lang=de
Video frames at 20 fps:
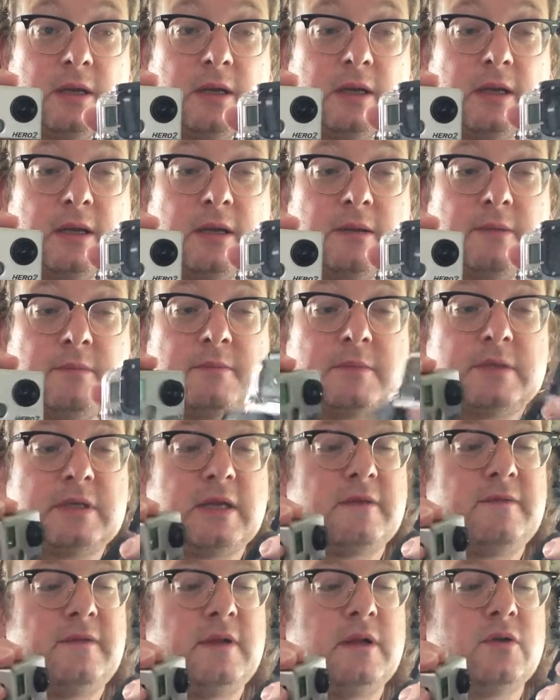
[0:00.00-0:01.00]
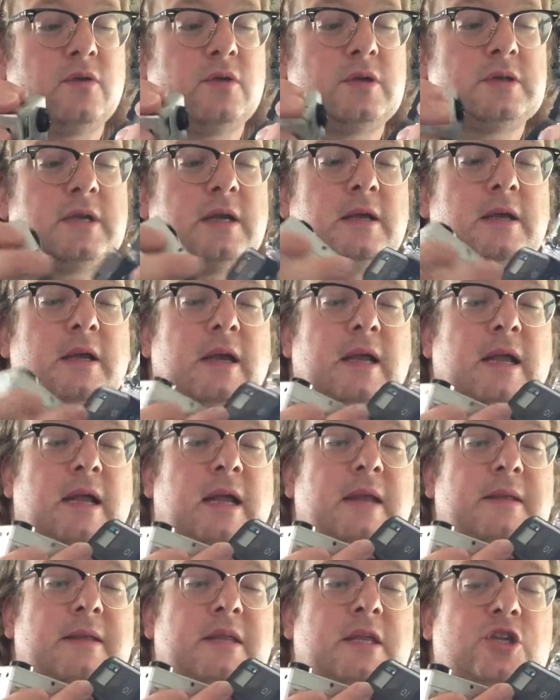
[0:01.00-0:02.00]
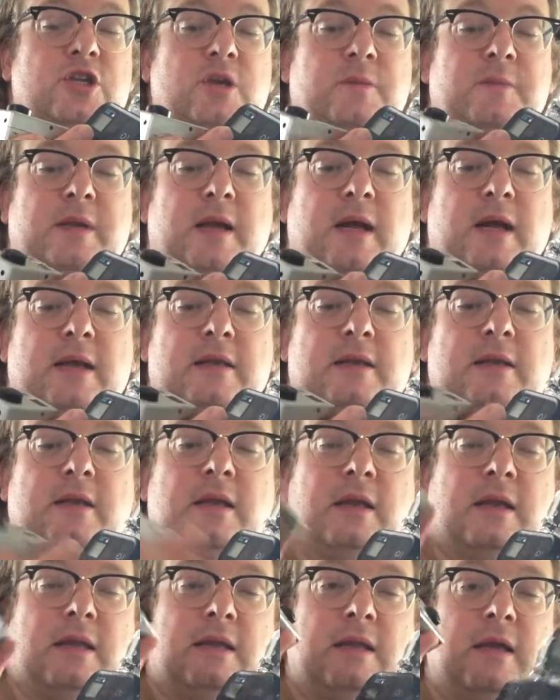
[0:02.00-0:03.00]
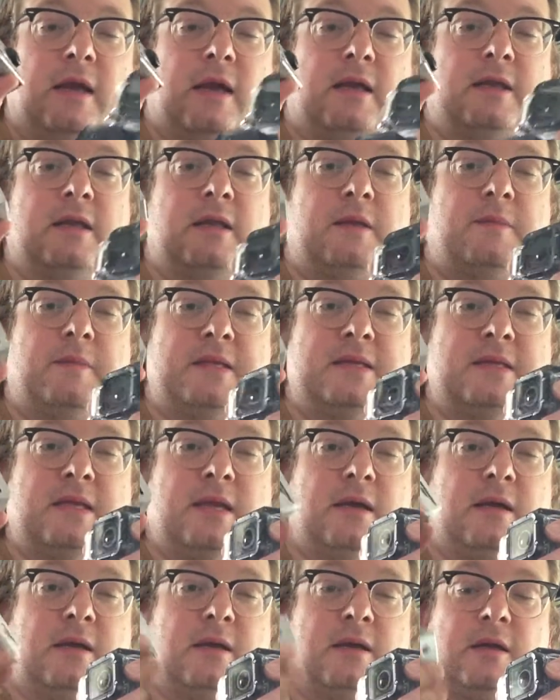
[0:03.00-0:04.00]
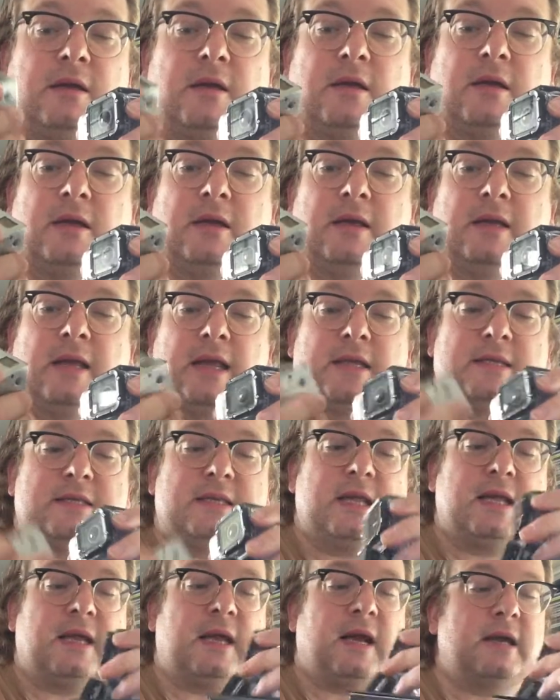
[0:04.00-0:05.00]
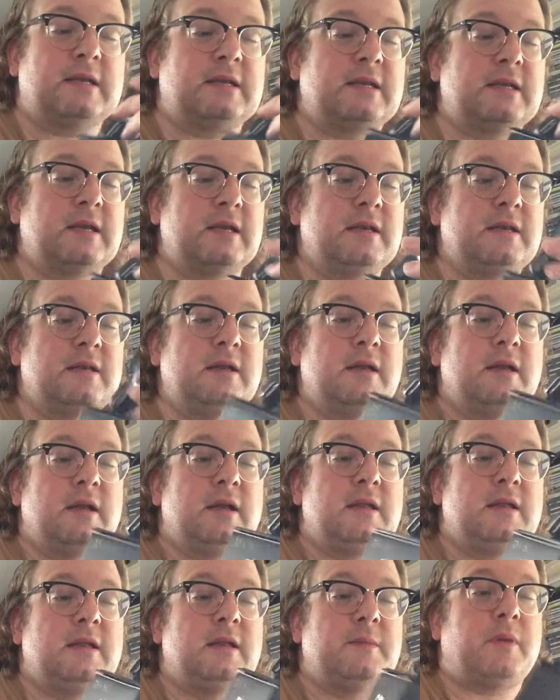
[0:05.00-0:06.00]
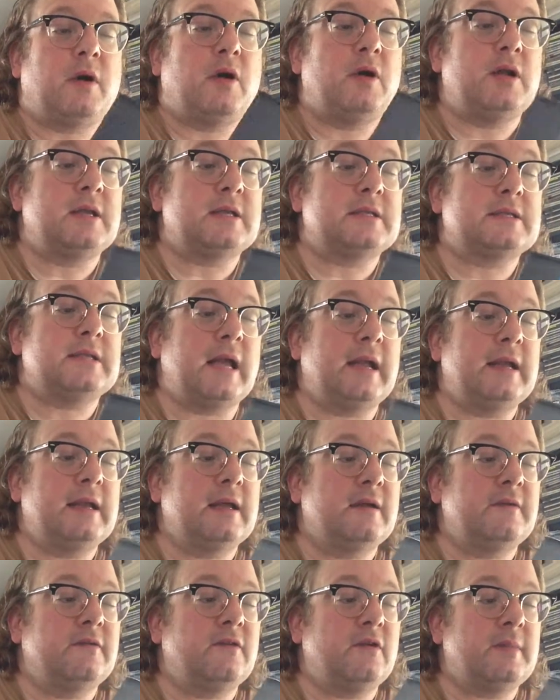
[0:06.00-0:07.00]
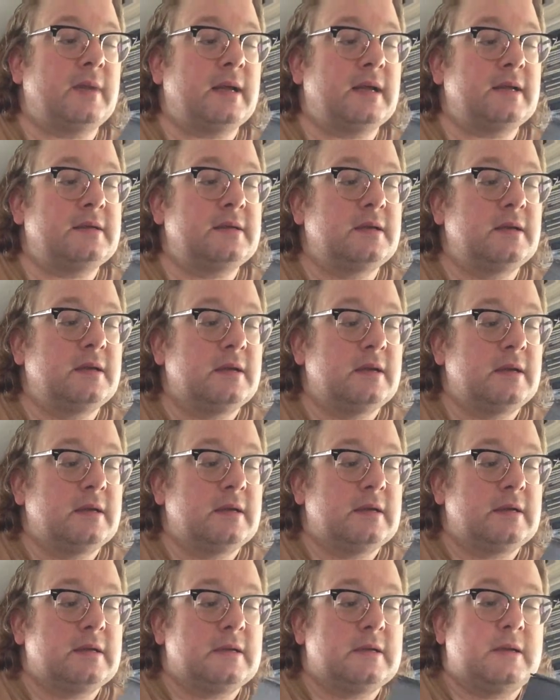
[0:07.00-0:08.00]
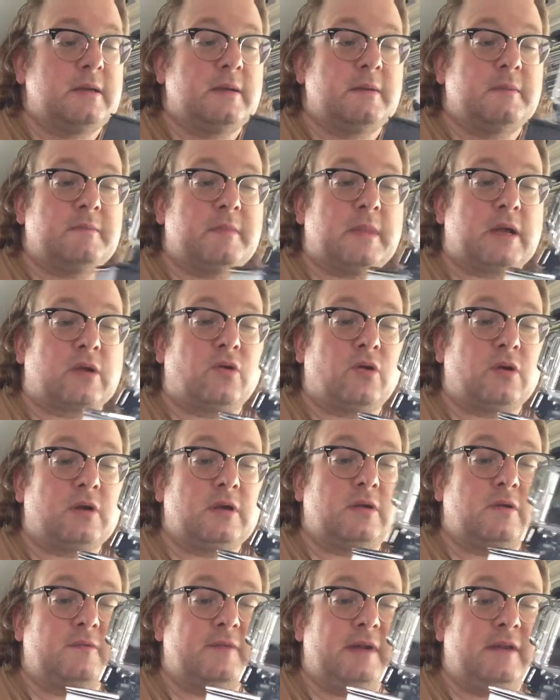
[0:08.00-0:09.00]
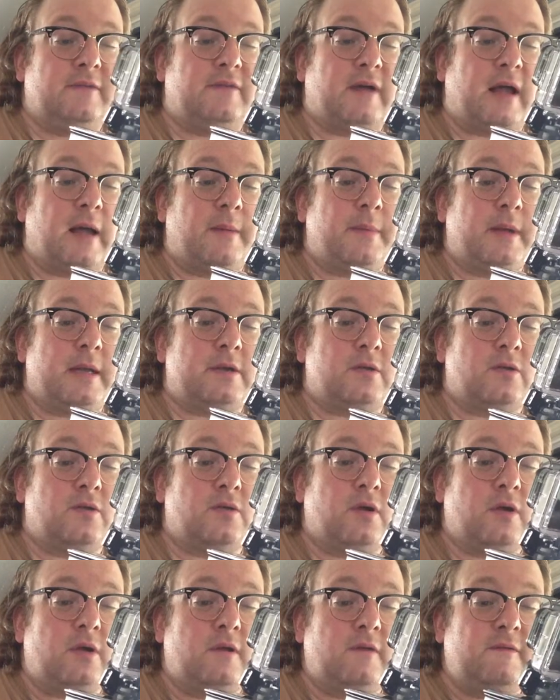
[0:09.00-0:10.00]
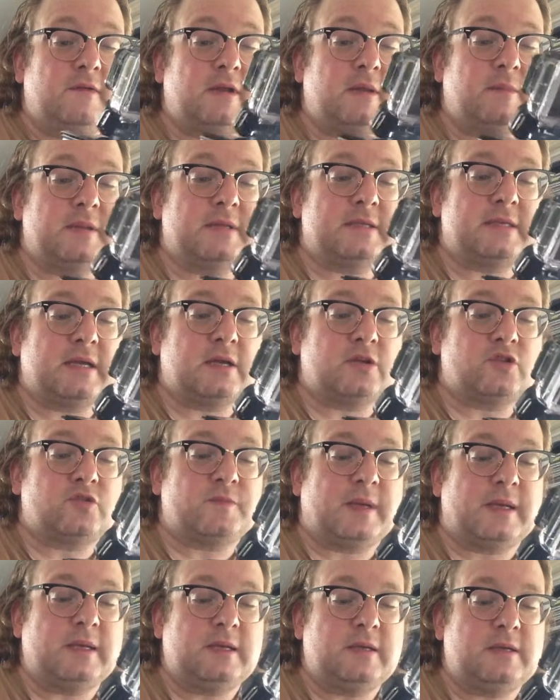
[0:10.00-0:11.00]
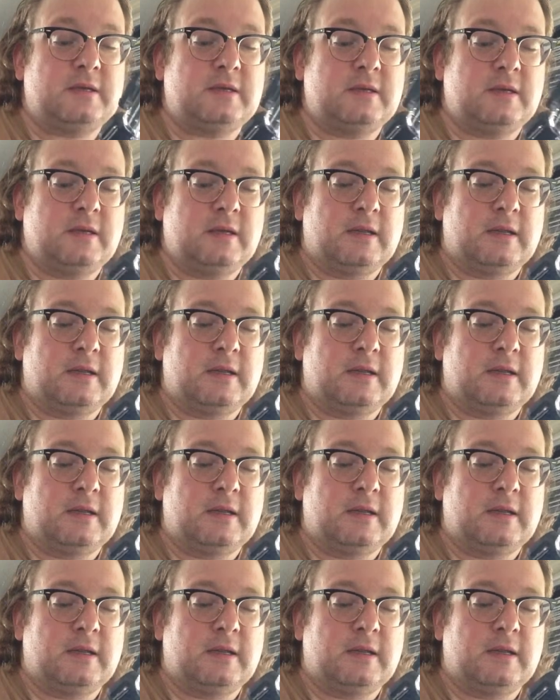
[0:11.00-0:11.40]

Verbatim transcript: Äh, sehr viel größer. Äh, die Chipkarten, hier hatte ich bisher eine SD-Karte drin. Hier brauche ich das kleinere Format. Mal gucken, wie die Verarbeitung läuft. Ich bin sehr gespannt.